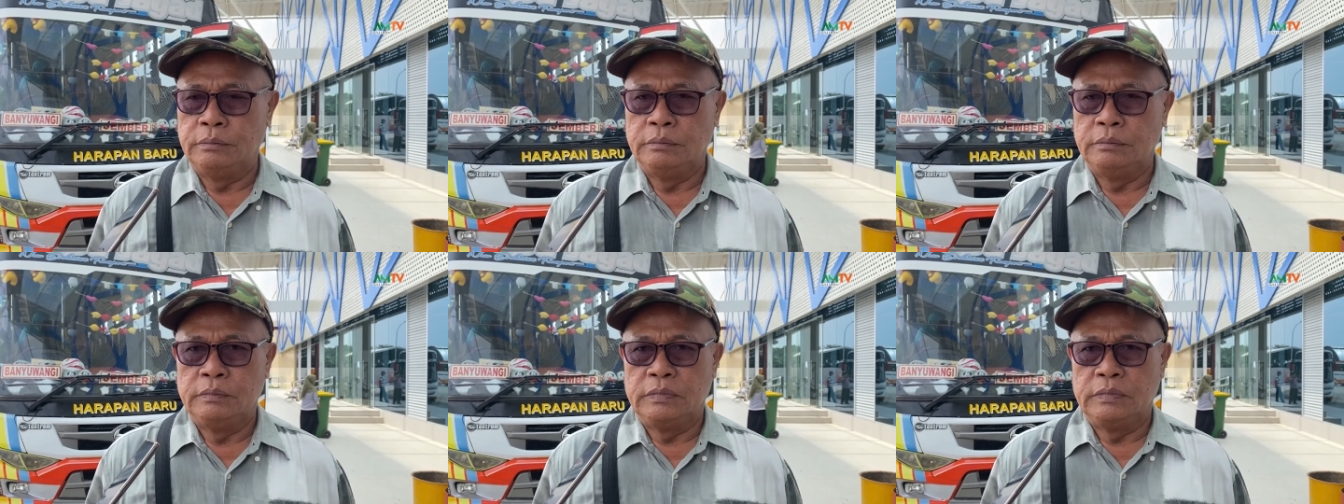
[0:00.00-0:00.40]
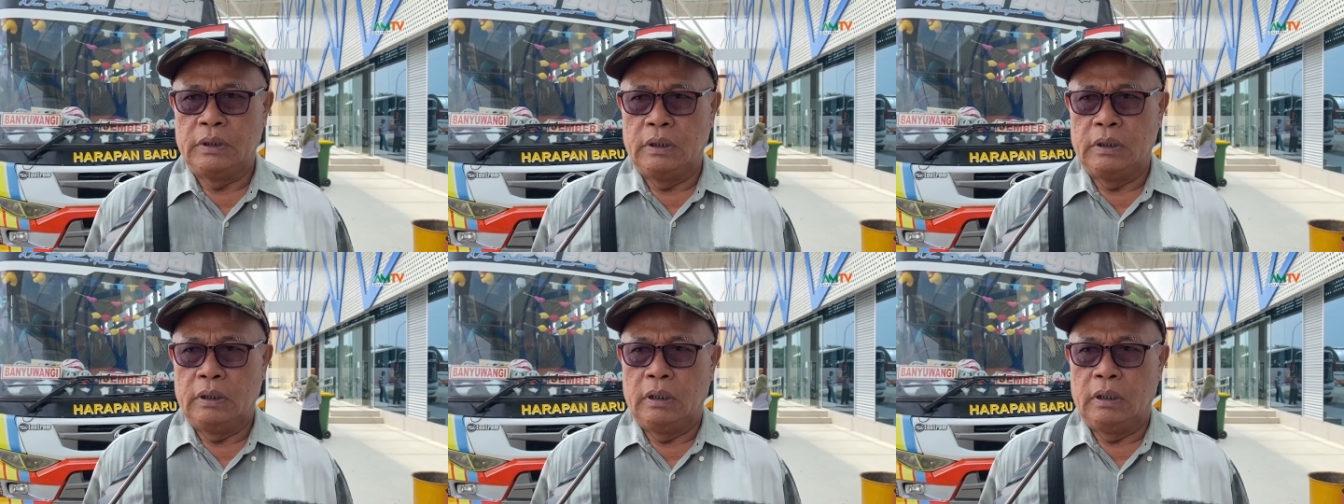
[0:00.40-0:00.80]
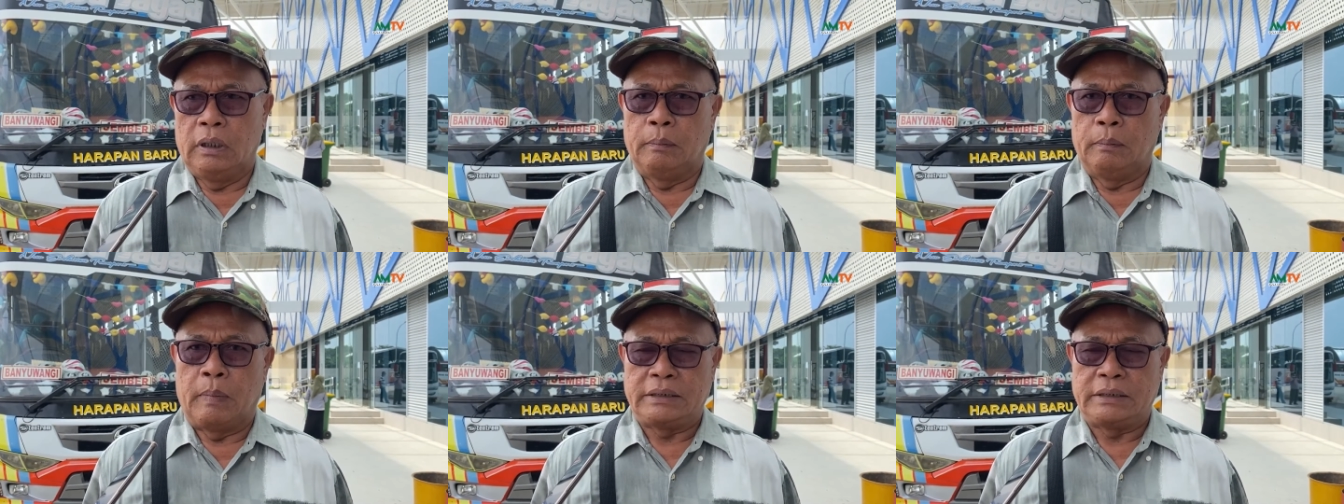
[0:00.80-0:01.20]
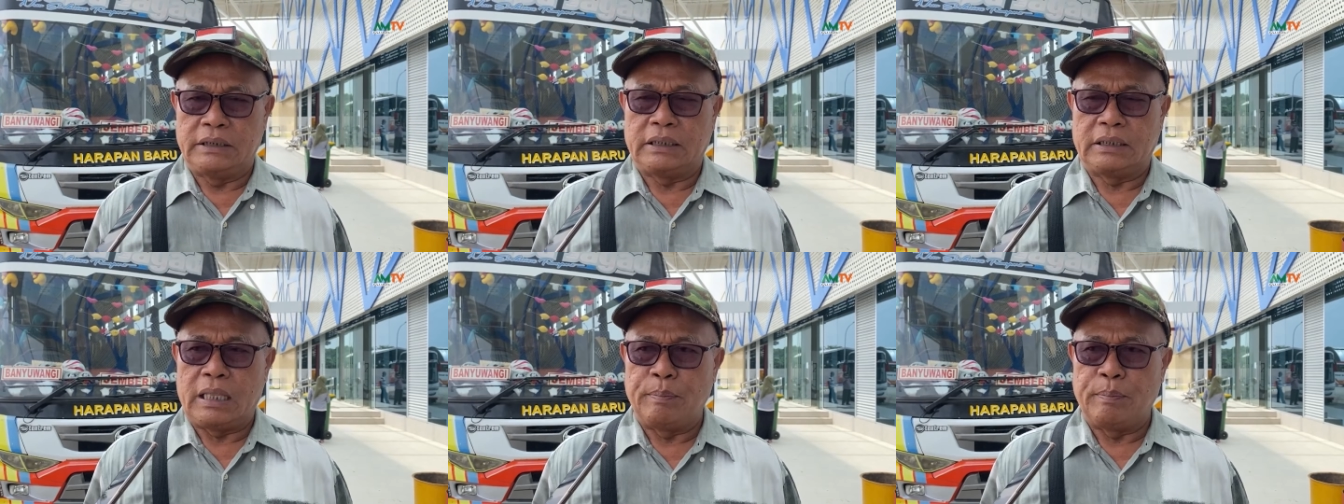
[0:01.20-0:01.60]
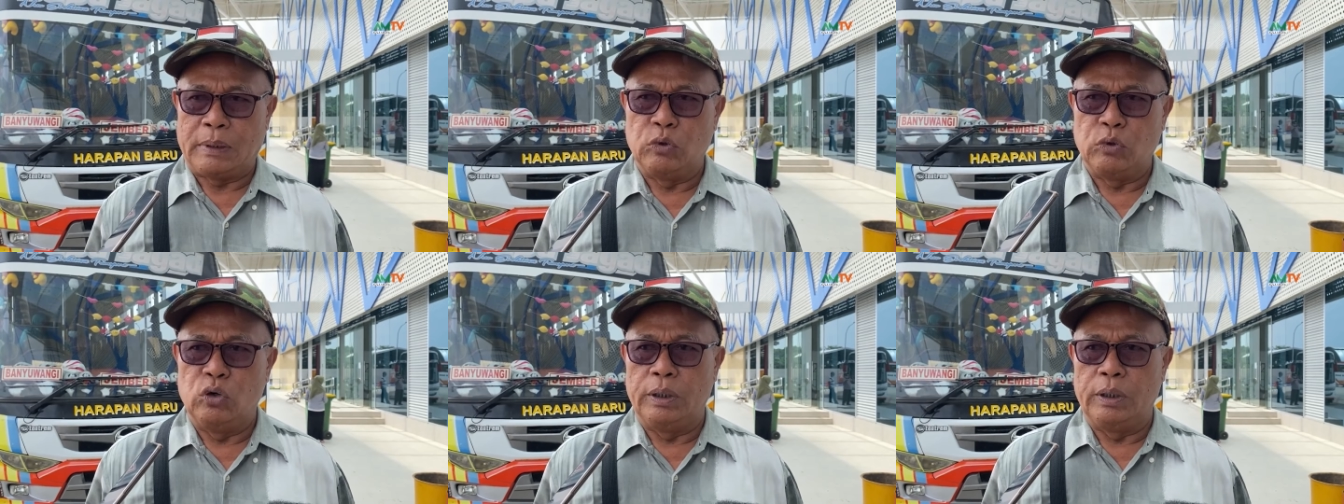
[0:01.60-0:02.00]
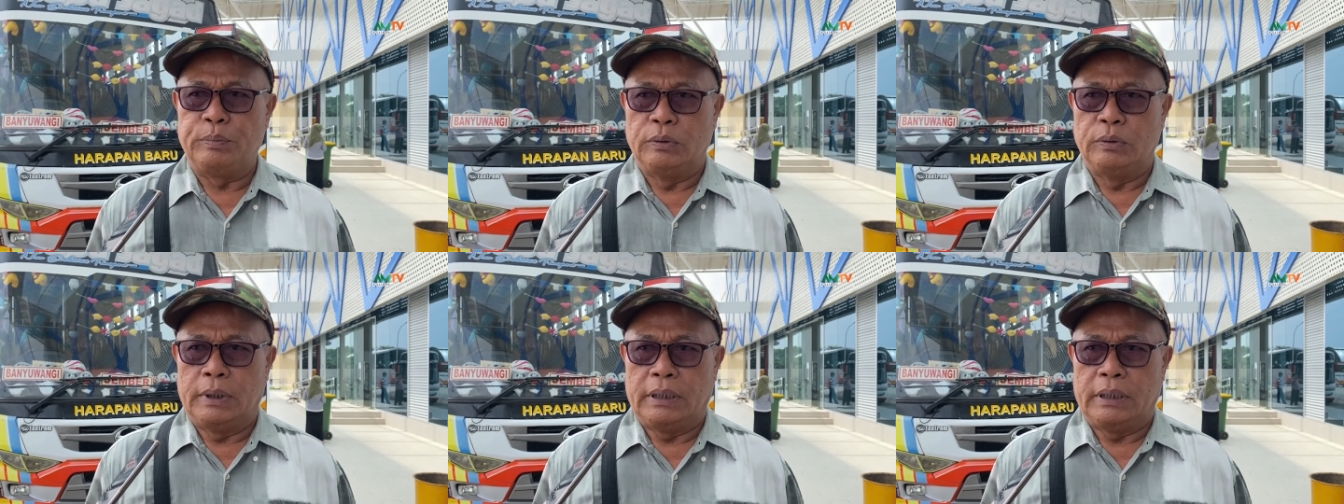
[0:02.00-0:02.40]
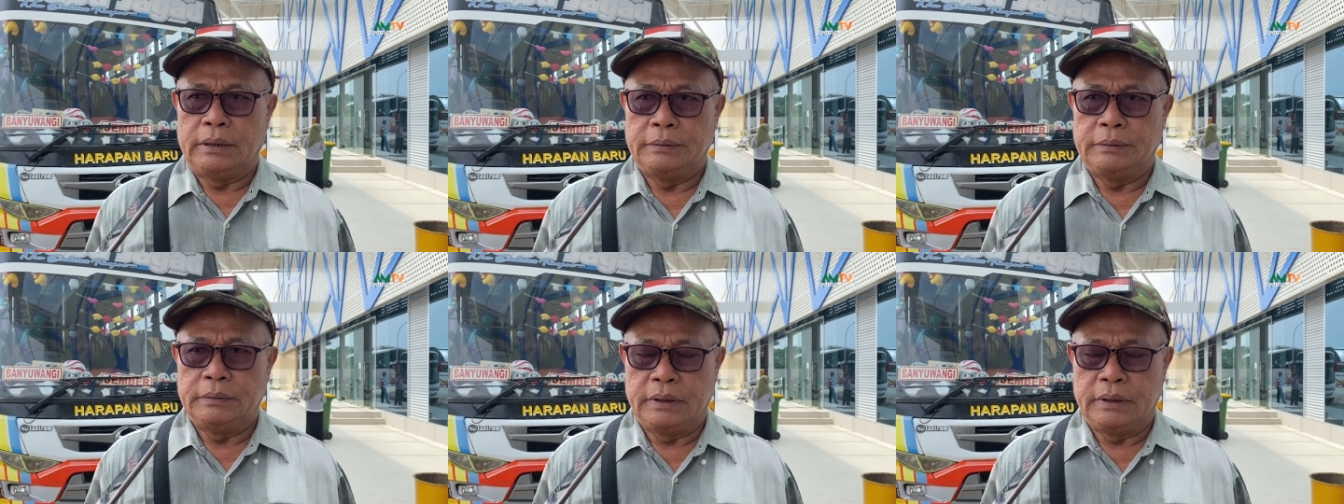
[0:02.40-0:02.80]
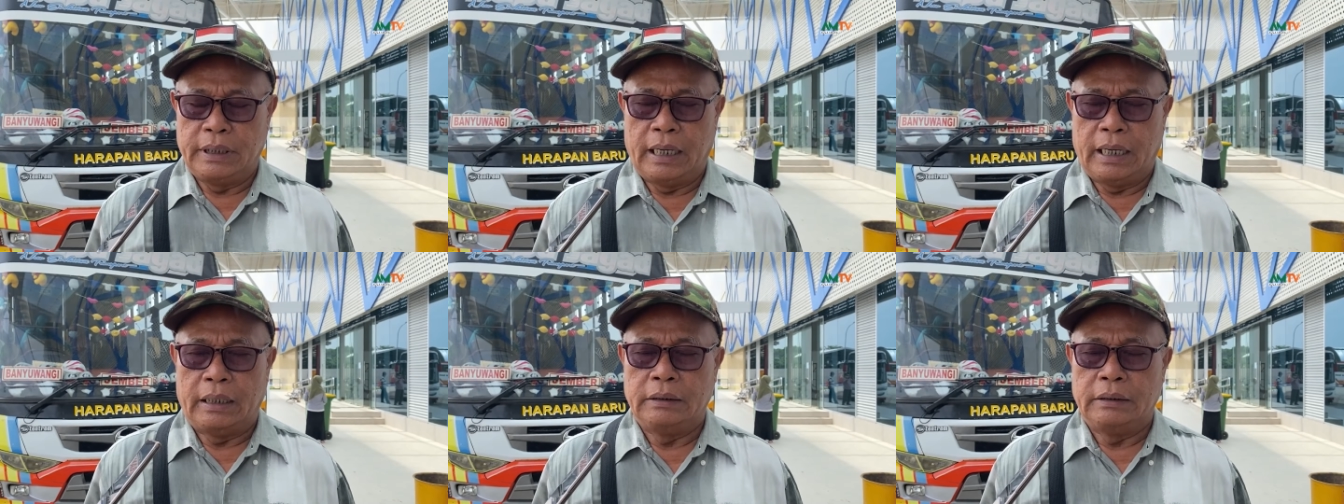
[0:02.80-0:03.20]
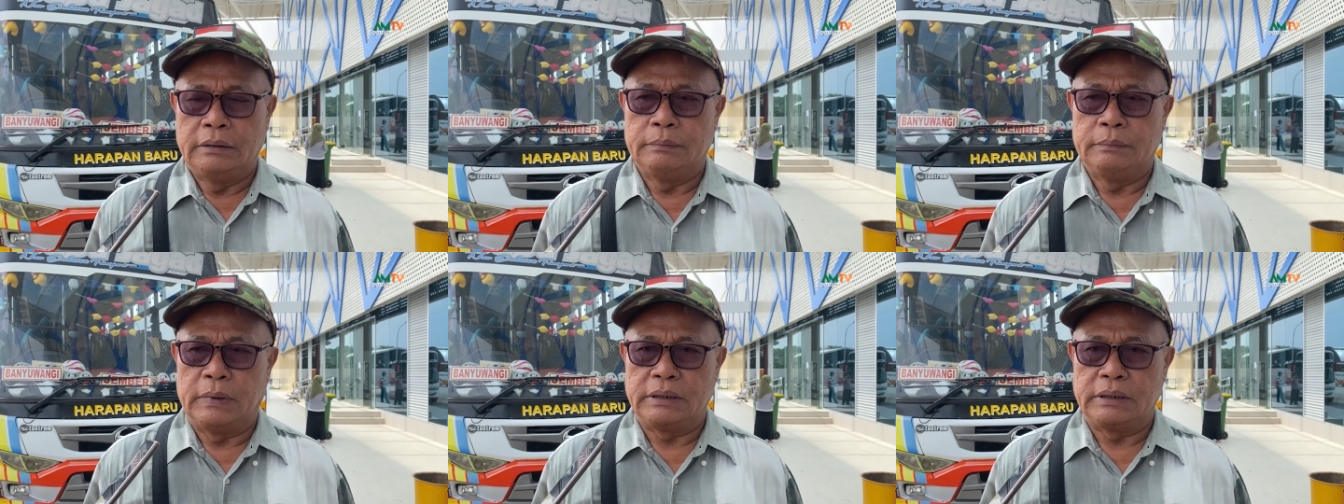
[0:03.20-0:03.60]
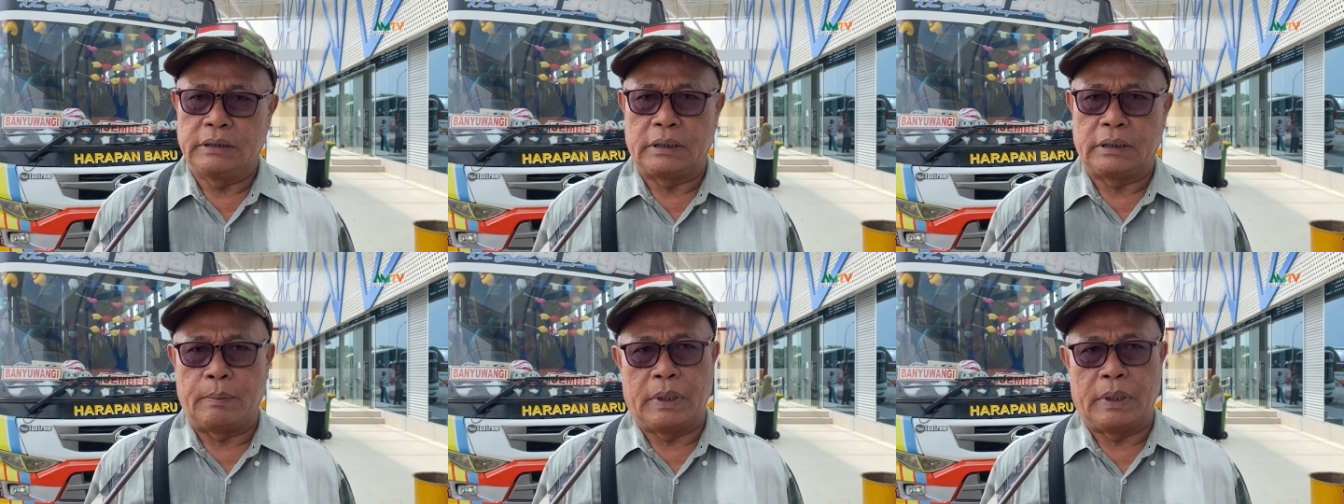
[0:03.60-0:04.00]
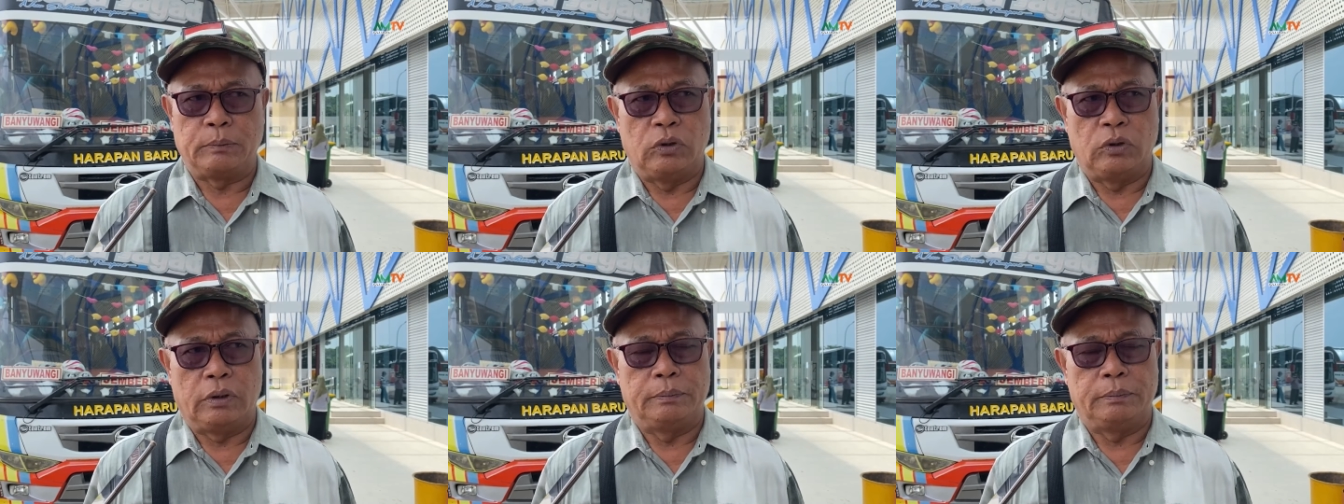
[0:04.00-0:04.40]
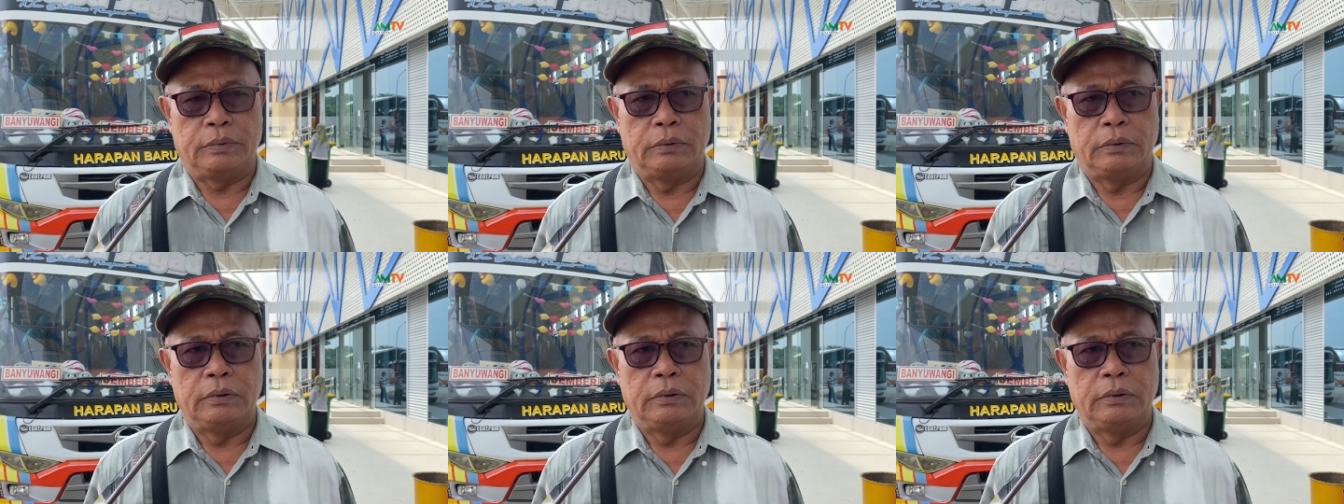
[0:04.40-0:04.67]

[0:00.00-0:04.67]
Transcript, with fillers: Berapa Mas Masih tetap 40 ya? ribu Pak. 40 ribu ya? ya? Masih tetap 40 ribu.